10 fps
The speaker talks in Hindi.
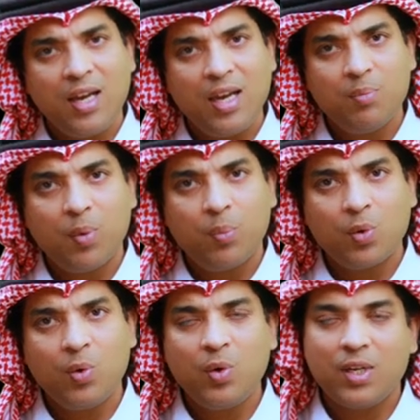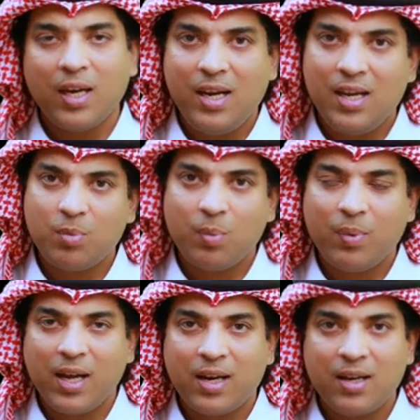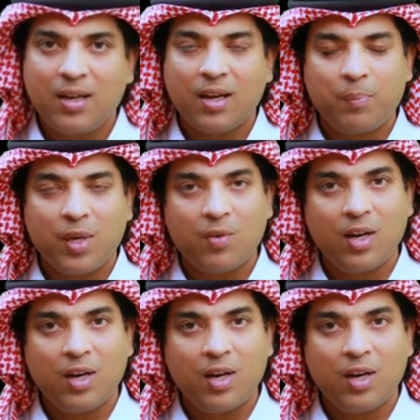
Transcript: ईद मबरूक या ईद मुबारक अरबिक